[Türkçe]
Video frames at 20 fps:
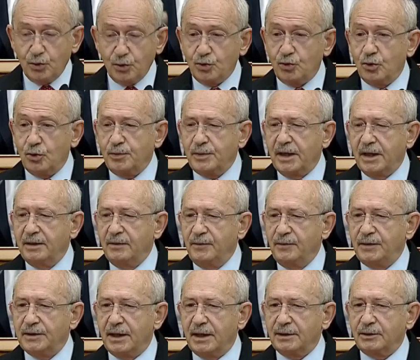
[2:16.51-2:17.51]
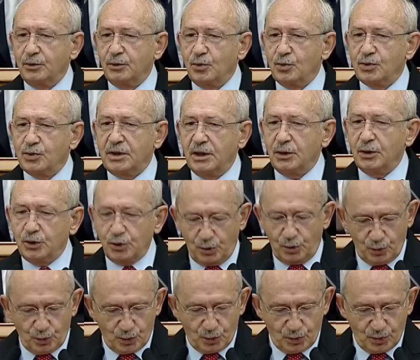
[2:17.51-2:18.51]
Gübrenin fiyatı yüzde
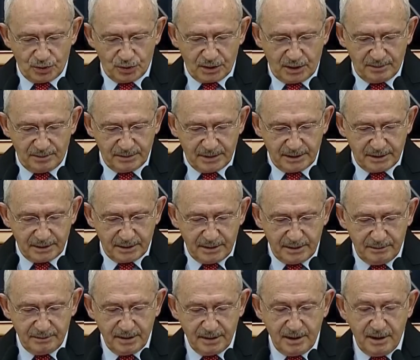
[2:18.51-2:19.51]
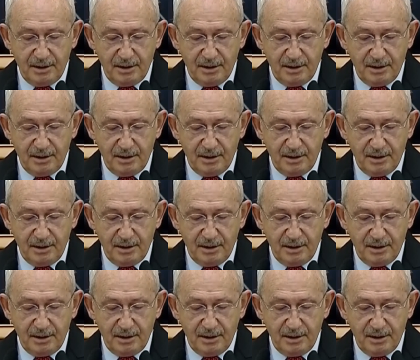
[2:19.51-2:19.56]
200 zamlandı.